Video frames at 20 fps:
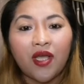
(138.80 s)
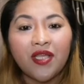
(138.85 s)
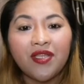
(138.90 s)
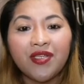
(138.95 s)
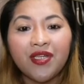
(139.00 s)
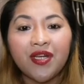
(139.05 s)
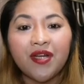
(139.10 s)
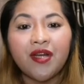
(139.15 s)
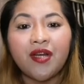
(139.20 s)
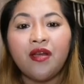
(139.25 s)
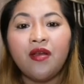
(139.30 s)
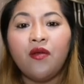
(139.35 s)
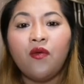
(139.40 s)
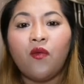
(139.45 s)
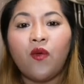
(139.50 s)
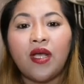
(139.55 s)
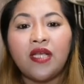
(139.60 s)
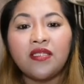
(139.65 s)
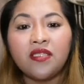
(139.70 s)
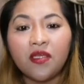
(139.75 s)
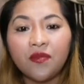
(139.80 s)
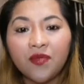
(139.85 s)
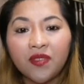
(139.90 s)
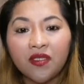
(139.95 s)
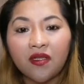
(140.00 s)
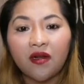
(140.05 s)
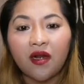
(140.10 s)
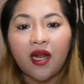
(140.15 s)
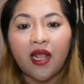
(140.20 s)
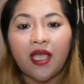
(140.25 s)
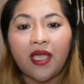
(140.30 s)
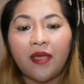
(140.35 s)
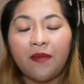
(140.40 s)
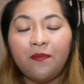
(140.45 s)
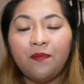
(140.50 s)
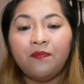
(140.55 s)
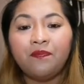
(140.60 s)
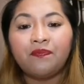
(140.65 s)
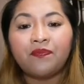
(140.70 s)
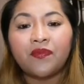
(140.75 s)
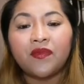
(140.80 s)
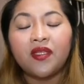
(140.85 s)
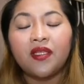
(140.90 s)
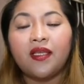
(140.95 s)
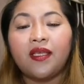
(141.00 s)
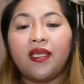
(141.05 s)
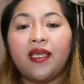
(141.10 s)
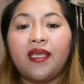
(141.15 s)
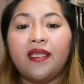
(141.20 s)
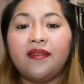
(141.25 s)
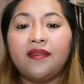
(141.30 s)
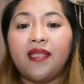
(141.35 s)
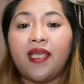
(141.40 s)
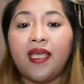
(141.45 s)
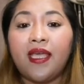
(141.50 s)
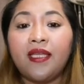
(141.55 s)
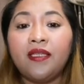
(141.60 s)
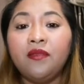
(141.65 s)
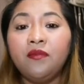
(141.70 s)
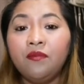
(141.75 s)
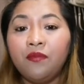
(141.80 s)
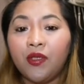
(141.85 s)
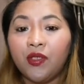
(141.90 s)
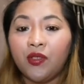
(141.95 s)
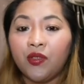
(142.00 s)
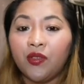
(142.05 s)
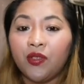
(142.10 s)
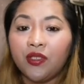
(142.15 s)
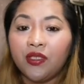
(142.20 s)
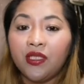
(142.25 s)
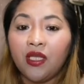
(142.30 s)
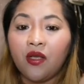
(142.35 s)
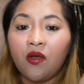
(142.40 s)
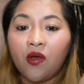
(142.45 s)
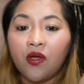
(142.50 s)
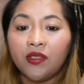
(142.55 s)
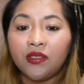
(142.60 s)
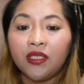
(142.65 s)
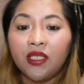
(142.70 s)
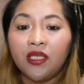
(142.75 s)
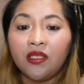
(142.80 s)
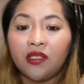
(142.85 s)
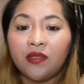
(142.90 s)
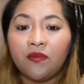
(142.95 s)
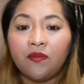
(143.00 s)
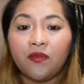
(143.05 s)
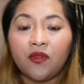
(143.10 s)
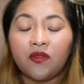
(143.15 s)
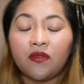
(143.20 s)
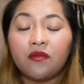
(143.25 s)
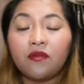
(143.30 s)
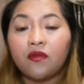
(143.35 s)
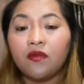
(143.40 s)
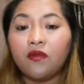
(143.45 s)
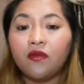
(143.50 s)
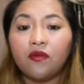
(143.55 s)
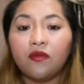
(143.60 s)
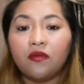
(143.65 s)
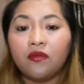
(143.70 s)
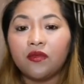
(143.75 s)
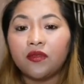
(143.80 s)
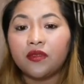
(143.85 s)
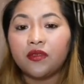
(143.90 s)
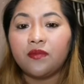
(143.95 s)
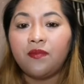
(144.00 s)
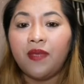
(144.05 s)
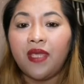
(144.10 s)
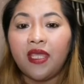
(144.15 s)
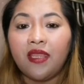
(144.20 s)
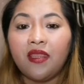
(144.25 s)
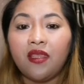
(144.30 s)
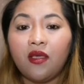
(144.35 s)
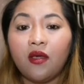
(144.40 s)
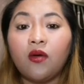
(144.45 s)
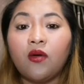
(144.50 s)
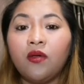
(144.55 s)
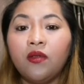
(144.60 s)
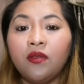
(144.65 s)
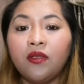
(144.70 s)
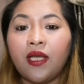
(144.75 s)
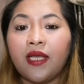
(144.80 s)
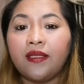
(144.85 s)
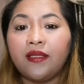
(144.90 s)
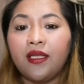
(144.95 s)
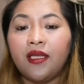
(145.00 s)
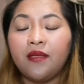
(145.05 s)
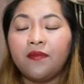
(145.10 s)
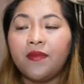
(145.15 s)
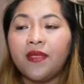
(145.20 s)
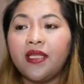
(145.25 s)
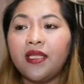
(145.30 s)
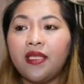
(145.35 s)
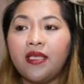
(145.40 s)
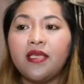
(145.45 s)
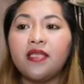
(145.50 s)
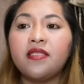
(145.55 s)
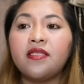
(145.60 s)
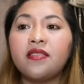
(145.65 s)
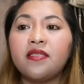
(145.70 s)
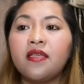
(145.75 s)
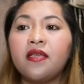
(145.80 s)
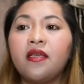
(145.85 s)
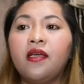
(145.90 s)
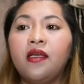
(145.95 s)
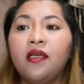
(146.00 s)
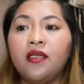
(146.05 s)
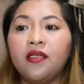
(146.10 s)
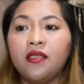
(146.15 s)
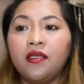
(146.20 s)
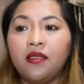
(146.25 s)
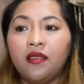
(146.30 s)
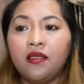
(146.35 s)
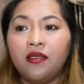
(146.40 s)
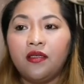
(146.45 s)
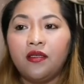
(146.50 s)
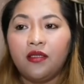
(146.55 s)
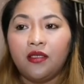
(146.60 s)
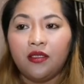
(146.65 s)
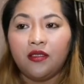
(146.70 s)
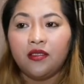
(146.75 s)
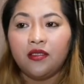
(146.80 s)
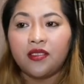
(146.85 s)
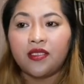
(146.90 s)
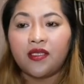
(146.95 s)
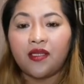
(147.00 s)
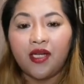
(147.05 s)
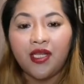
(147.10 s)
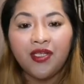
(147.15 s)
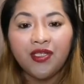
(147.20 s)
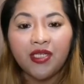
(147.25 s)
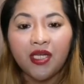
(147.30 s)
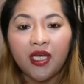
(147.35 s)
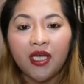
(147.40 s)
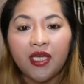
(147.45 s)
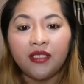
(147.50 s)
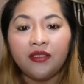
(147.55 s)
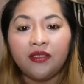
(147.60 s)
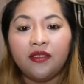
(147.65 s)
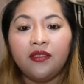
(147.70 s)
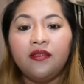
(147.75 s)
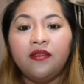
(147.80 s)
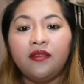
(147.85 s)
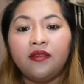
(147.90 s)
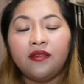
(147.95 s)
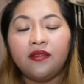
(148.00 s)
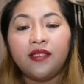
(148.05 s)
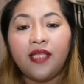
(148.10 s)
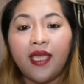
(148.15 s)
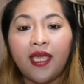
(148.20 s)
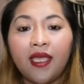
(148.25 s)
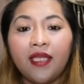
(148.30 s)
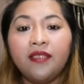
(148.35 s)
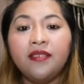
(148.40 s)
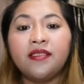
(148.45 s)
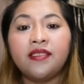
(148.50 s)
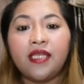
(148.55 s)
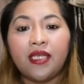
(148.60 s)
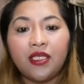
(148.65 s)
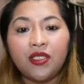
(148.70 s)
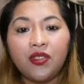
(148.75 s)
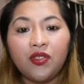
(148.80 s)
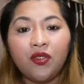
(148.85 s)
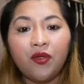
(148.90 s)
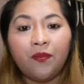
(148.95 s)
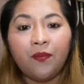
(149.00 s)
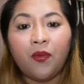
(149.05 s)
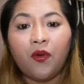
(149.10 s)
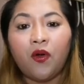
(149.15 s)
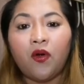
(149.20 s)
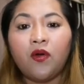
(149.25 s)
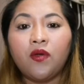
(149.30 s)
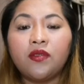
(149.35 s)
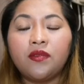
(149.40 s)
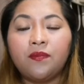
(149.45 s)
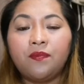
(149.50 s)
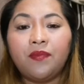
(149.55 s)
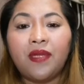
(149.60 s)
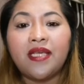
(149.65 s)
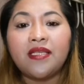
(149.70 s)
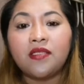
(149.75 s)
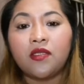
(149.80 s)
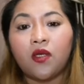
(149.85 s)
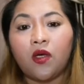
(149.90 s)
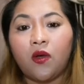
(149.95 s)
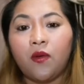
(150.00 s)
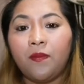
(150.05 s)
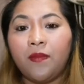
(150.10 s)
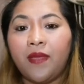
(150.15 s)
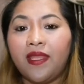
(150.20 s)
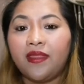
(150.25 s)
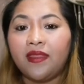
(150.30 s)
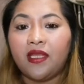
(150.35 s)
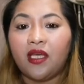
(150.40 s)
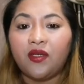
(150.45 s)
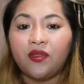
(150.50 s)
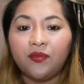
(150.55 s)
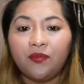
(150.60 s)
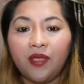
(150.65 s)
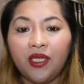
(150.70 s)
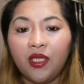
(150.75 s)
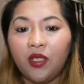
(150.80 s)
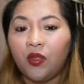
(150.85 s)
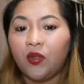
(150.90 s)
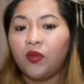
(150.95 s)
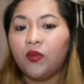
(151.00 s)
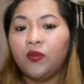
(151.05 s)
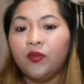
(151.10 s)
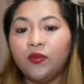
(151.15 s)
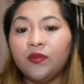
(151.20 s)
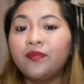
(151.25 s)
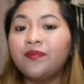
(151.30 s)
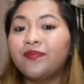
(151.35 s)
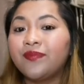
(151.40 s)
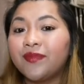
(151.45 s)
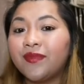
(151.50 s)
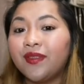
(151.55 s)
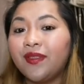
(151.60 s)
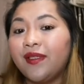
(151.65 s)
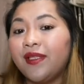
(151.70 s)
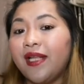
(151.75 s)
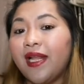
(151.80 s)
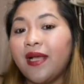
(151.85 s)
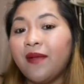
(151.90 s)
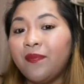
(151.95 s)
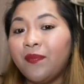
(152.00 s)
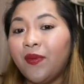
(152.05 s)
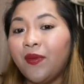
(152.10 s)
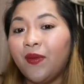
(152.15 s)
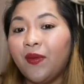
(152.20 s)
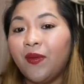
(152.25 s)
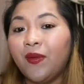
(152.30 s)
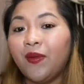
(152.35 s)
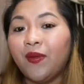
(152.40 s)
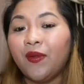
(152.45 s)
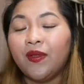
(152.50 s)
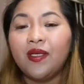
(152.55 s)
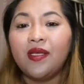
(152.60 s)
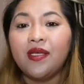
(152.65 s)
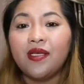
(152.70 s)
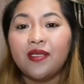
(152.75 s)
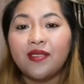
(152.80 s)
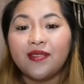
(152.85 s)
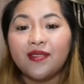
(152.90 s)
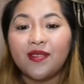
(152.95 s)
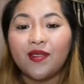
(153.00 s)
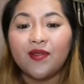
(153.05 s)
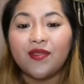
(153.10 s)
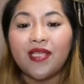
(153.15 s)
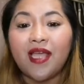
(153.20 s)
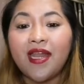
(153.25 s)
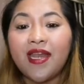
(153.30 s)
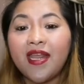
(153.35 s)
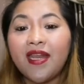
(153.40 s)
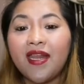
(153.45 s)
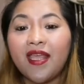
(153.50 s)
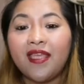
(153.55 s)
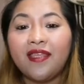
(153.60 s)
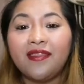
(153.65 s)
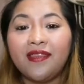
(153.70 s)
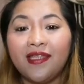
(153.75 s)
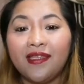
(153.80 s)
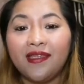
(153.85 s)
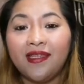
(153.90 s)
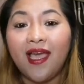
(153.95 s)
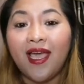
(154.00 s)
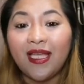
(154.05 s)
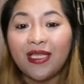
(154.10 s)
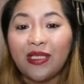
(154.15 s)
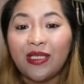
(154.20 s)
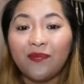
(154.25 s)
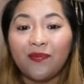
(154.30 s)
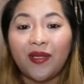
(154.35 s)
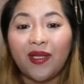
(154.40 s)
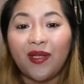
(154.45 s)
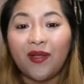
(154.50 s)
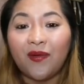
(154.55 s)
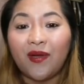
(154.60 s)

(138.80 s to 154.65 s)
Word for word: ah uh, maano ko po uh, maibalik ko po sa inyo yung yung pasasalamat na yon dahil sa tiwala nyo at nag-subscribe kayo sa akin. So, san, sana suportahan nyo ako dito sa gagawin kong to.